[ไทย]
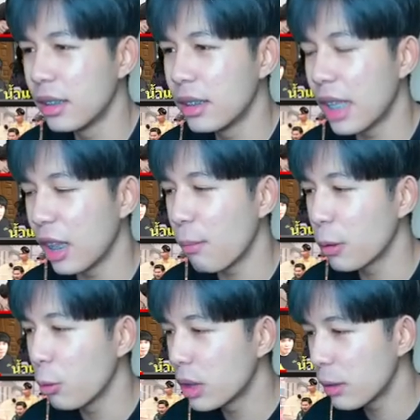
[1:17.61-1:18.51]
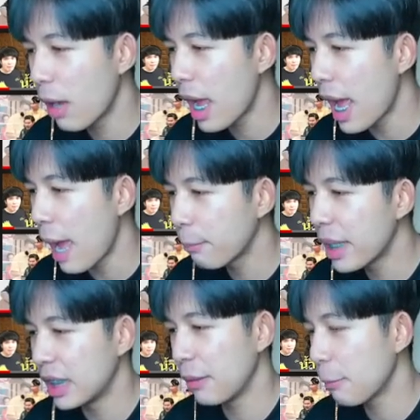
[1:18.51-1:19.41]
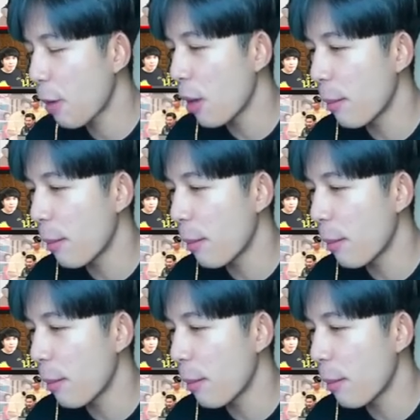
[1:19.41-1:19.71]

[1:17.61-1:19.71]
ไหนเรามาดูซิว่าอัปเดตที่มันปล่อยมา